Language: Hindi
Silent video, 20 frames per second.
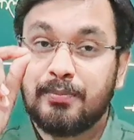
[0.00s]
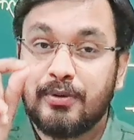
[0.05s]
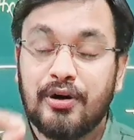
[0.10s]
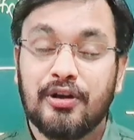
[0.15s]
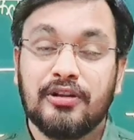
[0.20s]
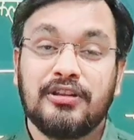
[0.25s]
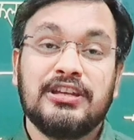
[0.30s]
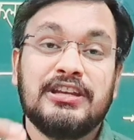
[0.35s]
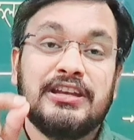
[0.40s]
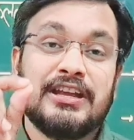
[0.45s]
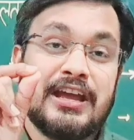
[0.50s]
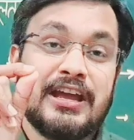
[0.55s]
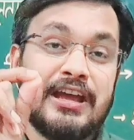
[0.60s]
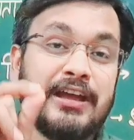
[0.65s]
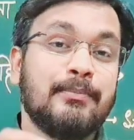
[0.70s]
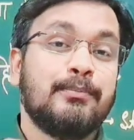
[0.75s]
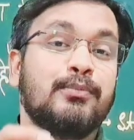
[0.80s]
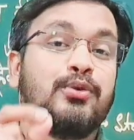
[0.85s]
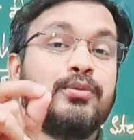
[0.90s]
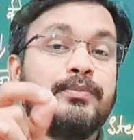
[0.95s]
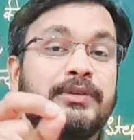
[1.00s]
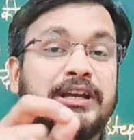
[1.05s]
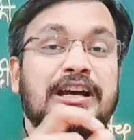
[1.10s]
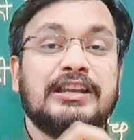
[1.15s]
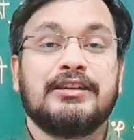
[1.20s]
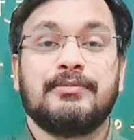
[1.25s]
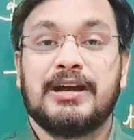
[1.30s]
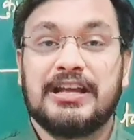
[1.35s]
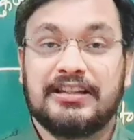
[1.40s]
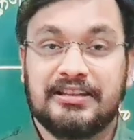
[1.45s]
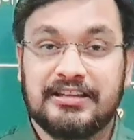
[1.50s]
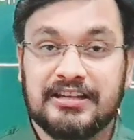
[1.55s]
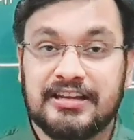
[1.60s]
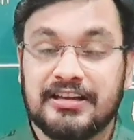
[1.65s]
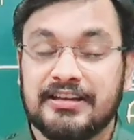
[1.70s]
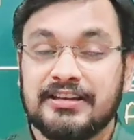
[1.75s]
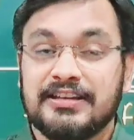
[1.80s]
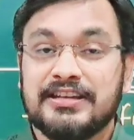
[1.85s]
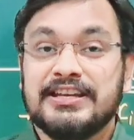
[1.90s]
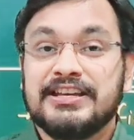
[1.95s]
बहुत ही अहम भूमिका निभाते
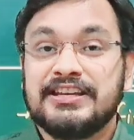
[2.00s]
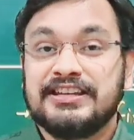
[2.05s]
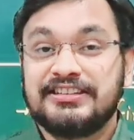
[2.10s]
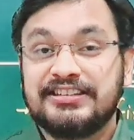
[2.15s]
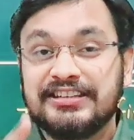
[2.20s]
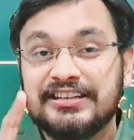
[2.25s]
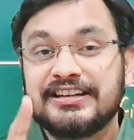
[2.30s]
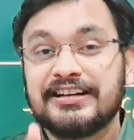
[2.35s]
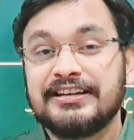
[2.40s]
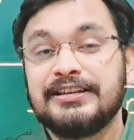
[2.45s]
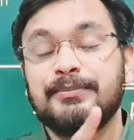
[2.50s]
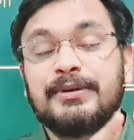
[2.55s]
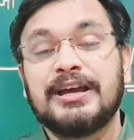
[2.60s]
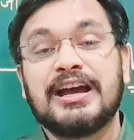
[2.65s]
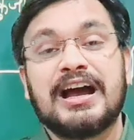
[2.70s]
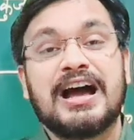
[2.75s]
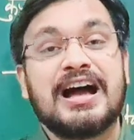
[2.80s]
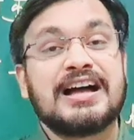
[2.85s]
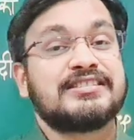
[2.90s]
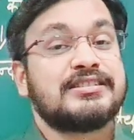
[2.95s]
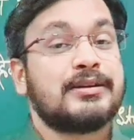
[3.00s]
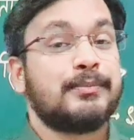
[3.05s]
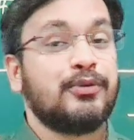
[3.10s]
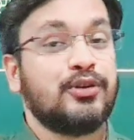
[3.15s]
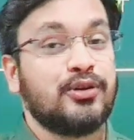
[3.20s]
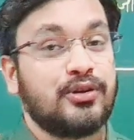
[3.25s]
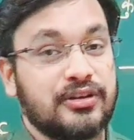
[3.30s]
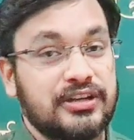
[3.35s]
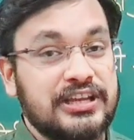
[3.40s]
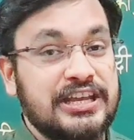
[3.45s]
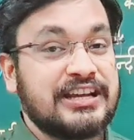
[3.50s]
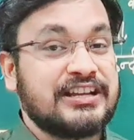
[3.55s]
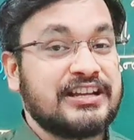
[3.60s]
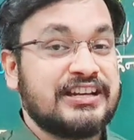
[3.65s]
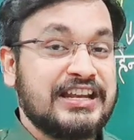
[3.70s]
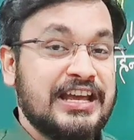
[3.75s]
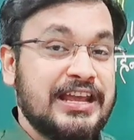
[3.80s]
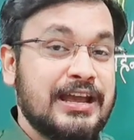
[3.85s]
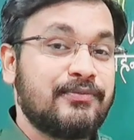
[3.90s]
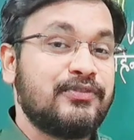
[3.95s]
हैं इसी कड़ी में आज हम लोग एक
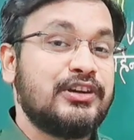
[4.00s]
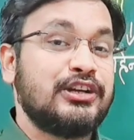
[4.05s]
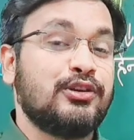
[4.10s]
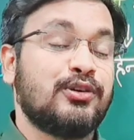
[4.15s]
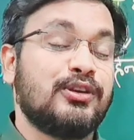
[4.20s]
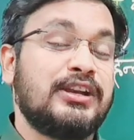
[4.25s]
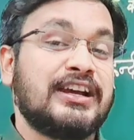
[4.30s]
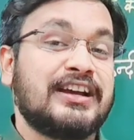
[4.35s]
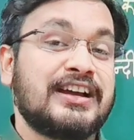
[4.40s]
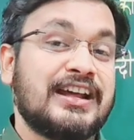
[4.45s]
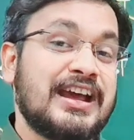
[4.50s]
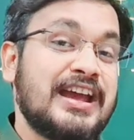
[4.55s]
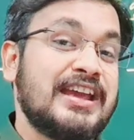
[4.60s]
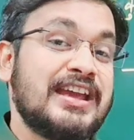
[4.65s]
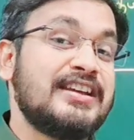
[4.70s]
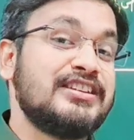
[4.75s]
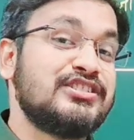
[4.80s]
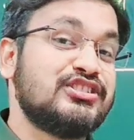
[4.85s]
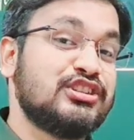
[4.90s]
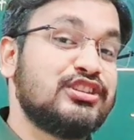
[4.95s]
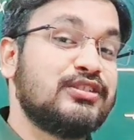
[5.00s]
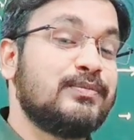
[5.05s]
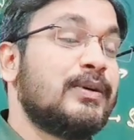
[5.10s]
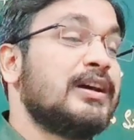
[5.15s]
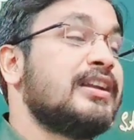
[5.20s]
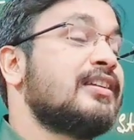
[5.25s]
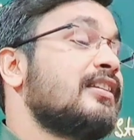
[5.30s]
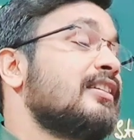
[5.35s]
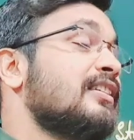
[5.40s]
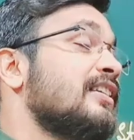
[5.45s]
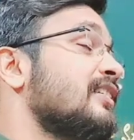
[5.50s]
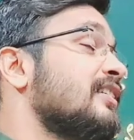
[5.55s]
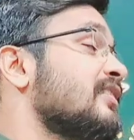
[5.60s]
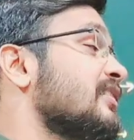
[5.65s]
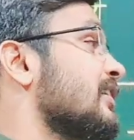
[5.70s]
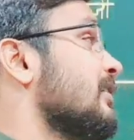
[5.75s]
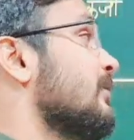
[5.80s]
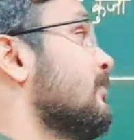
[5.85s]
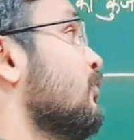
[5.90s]
नया वीडियो लेकर आए हैं जिसमें दरअसल